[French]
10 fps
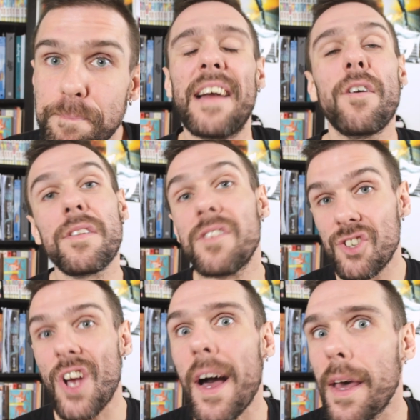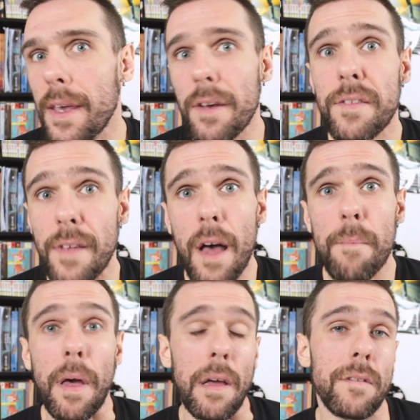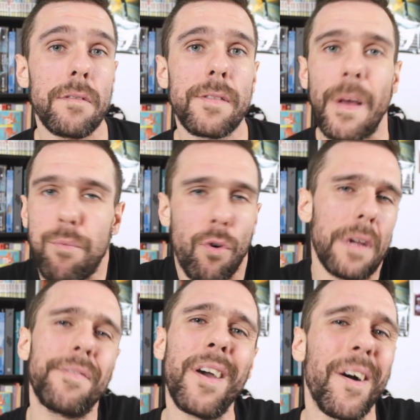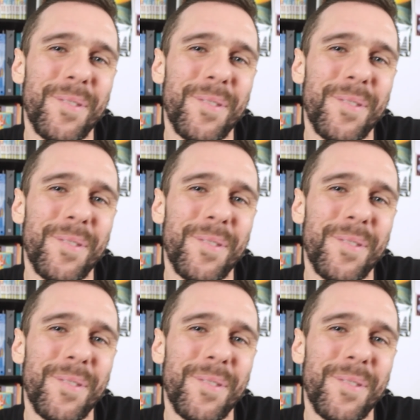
Alors déjà, rien que ça, bah, ça pourrait faire un